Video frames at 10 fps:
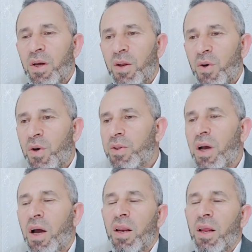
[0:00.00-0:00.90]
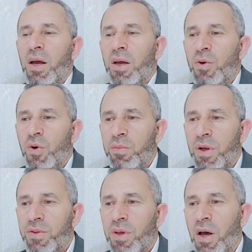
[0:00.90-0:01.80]
نحطها على نوع من
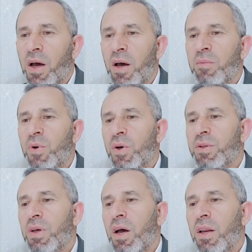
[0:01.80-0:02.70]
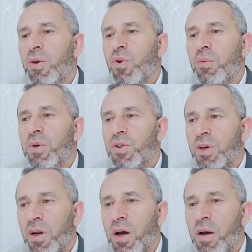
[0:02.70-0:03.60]
الطعام نحطها على نوع من
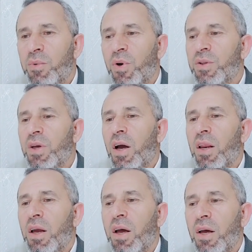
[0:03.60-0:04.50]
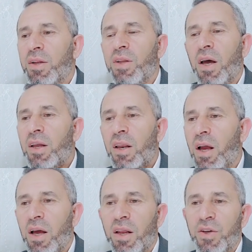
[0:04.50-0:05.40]
الشراب نحطها على نطحنها
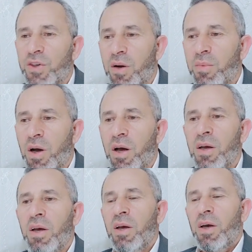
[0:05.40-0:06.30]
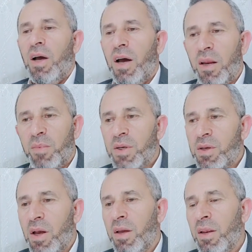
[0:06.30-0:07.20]
لحالها نشربها على مي
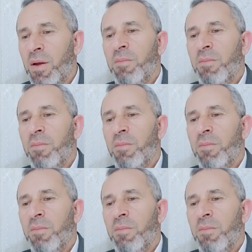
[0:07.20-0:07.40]
ساخنة